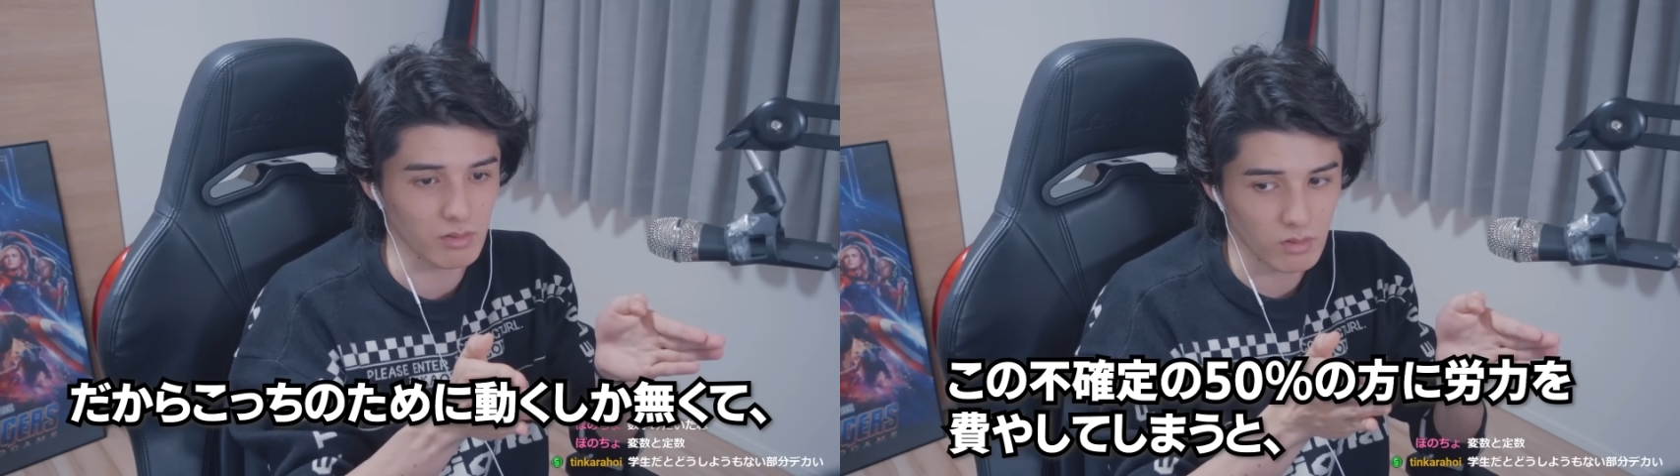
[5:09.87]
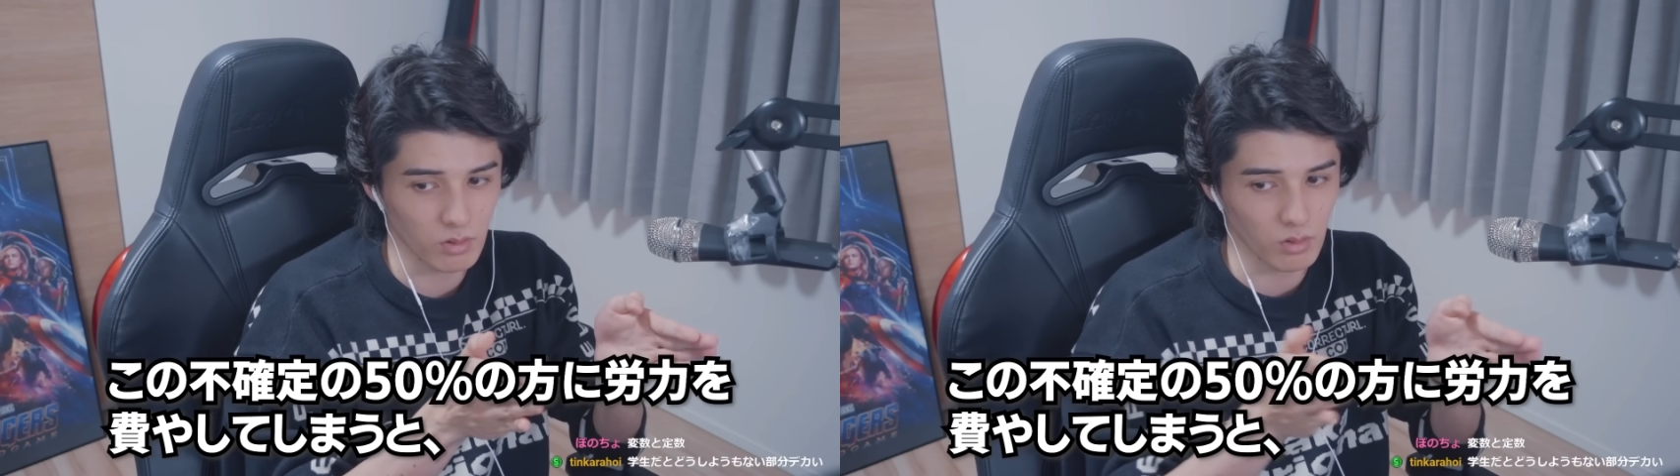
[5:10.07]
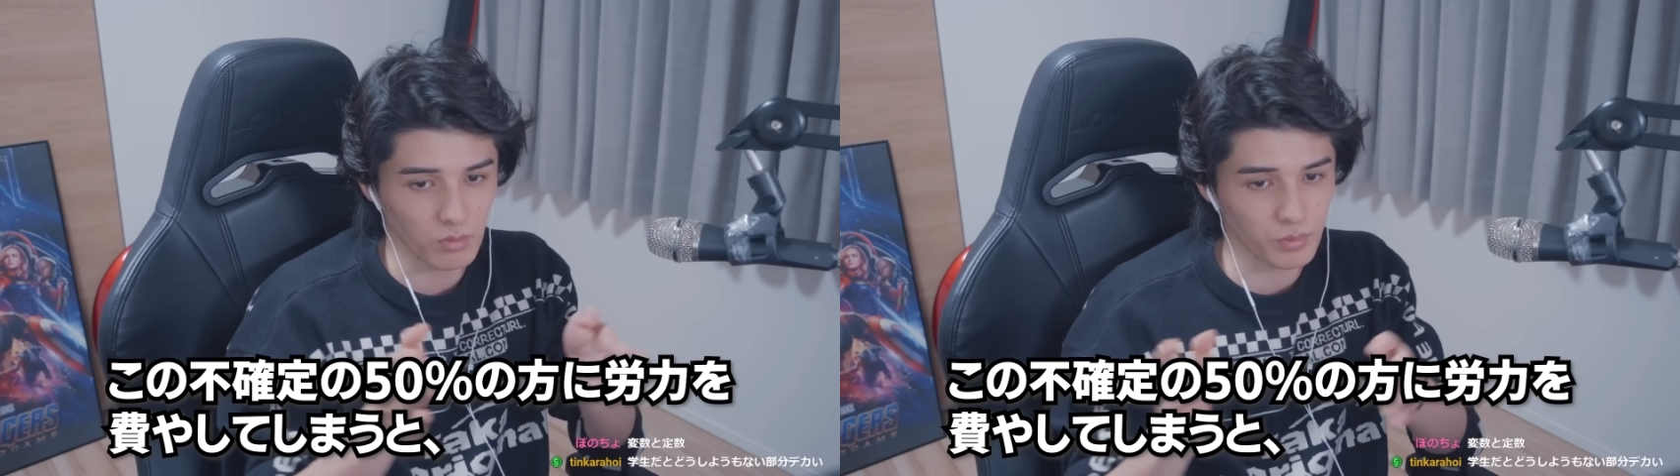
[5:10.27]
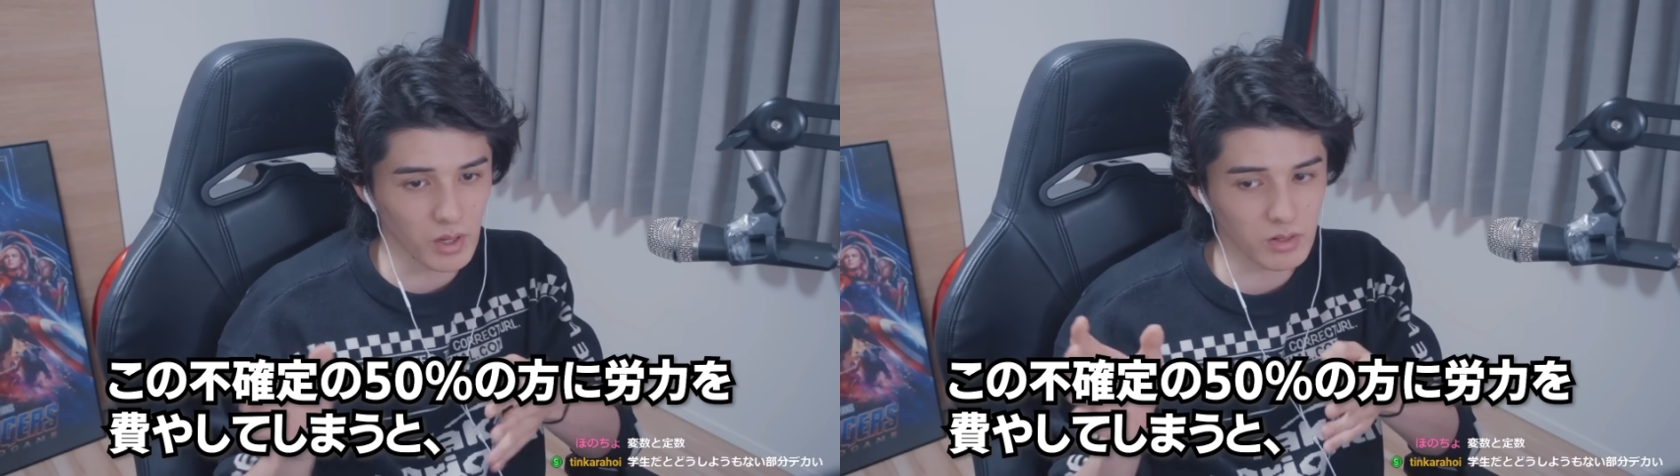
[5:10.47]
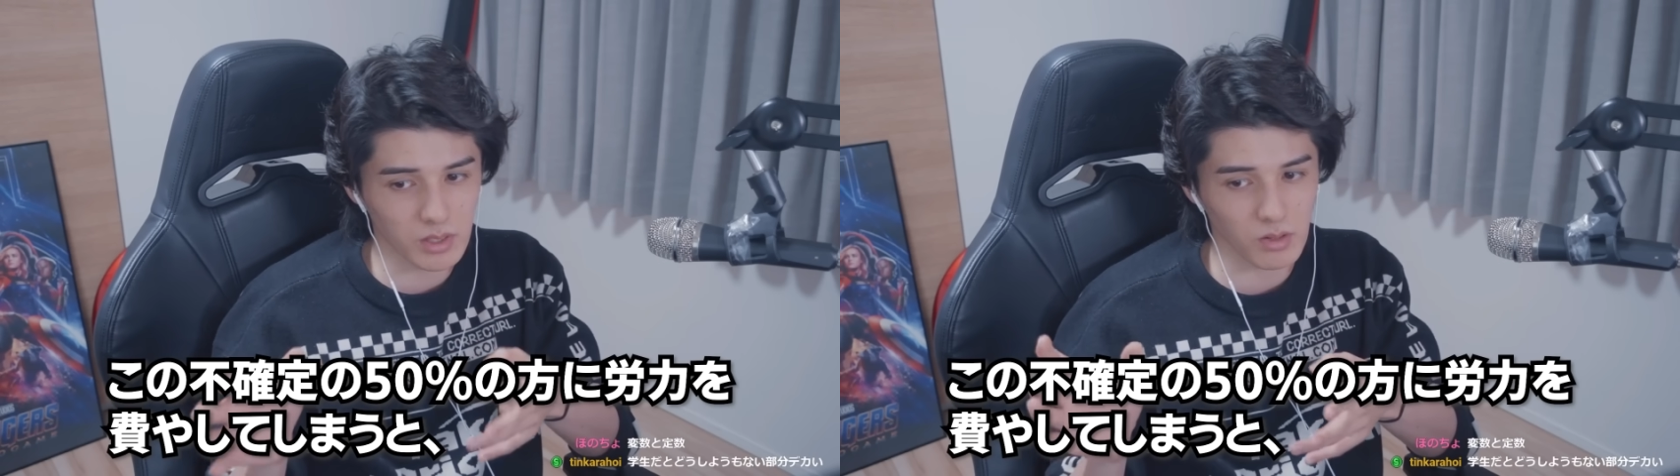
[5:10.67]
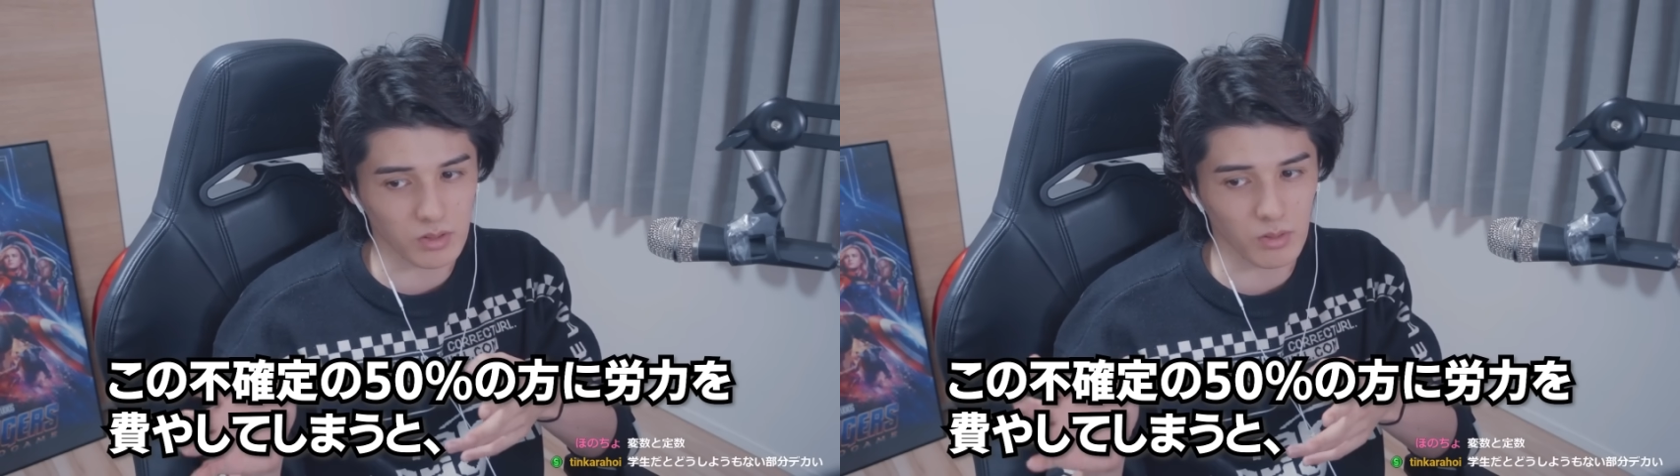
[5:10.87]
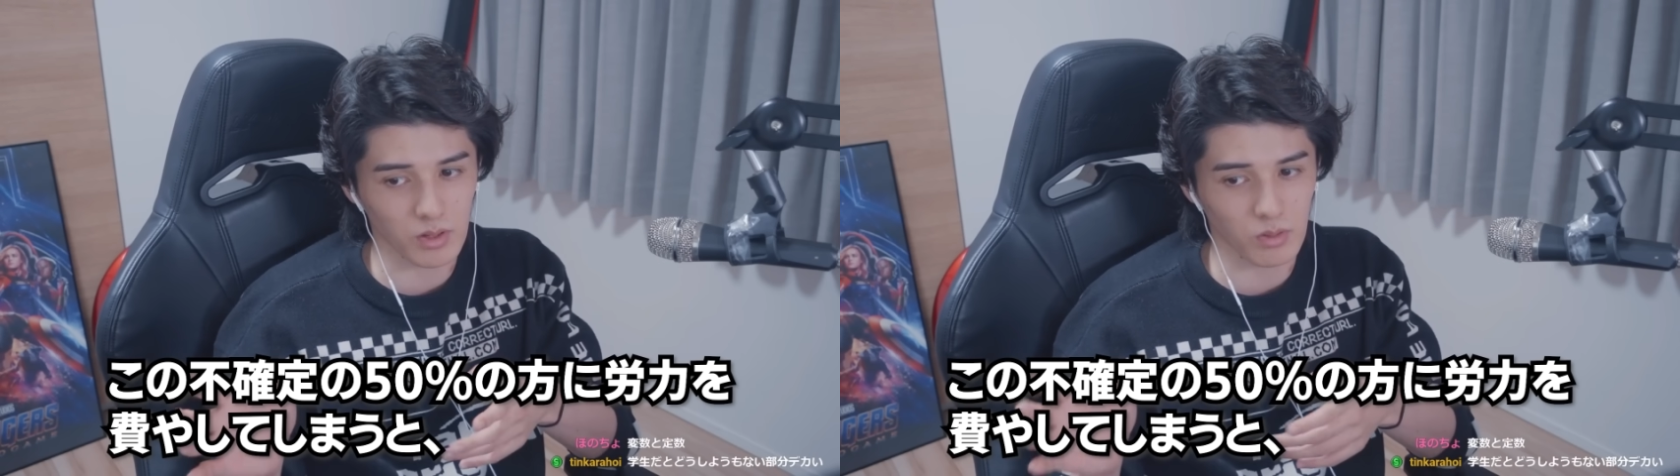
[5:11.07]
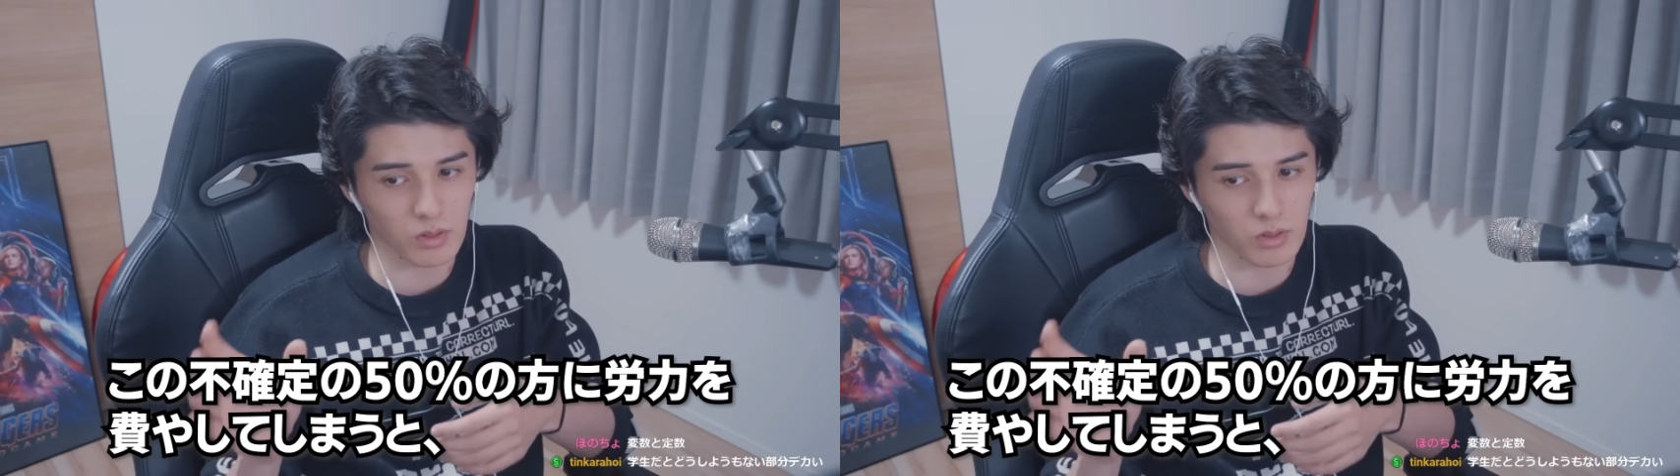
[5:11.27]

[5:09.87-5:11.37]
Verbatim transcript: この不確定のための